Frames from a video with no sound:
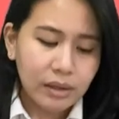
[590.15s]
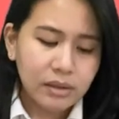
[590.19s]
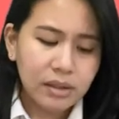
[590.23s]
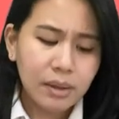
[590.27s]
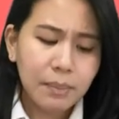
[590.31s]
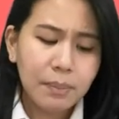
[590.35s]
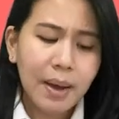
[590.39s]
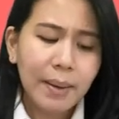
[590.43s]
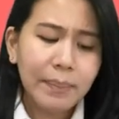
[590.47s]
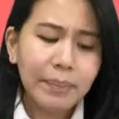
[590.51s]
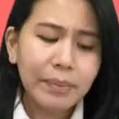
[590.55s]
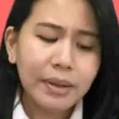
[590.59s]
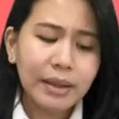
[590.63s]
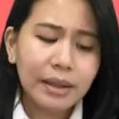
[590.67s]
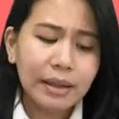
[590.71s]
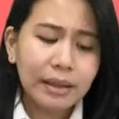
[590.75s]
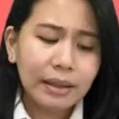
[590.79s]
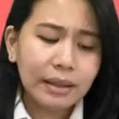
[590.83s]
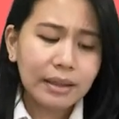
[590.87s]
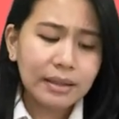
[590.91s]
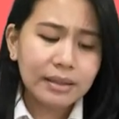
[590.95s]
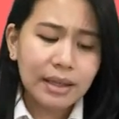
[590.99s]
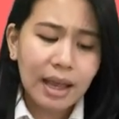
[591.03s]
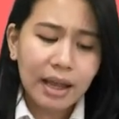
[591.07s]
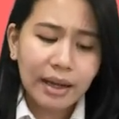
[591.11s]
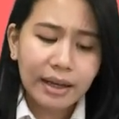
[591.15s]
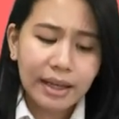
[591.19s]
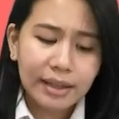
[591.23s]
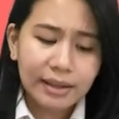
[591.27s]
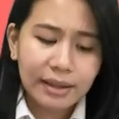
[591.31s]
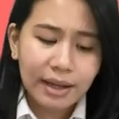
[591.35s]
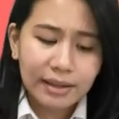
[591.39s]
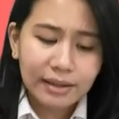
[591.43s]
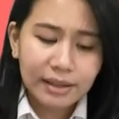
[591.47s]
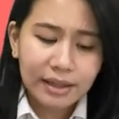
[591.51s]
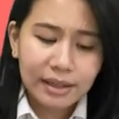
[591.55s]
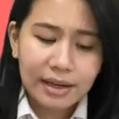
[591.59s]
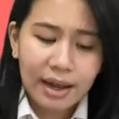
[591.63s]
Sebab
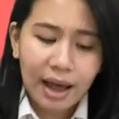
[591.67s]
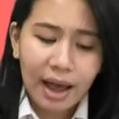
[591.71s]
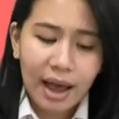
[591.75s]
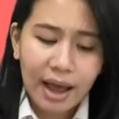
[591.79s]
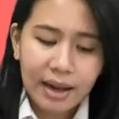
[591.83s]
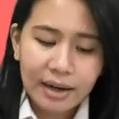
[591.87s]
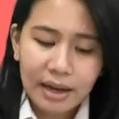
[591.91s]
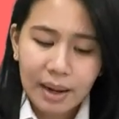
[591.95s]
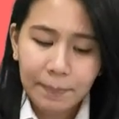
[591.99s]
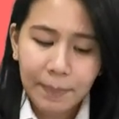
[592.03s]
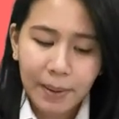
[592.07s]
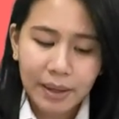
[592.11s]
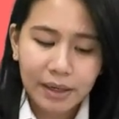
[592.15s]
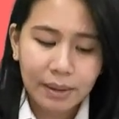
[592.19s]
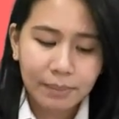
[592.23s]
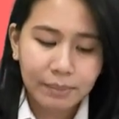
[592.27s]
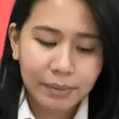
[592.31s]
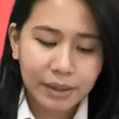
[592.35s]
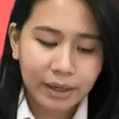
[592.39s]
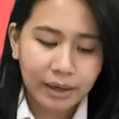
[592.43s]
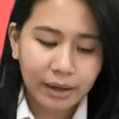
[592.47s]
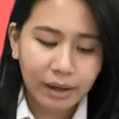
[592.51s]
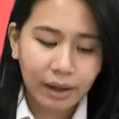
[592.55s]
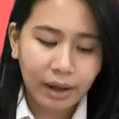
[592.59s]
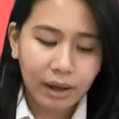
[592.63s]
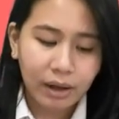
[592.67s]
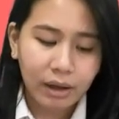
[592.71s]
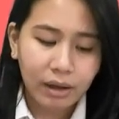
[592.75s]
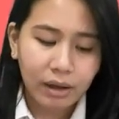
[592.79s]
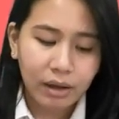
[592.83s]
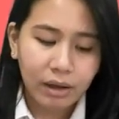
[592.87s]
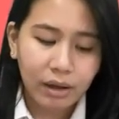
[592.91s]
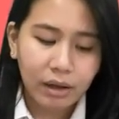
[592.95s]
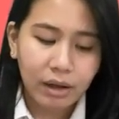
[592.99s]
kesakitan tidak ada pada mereka.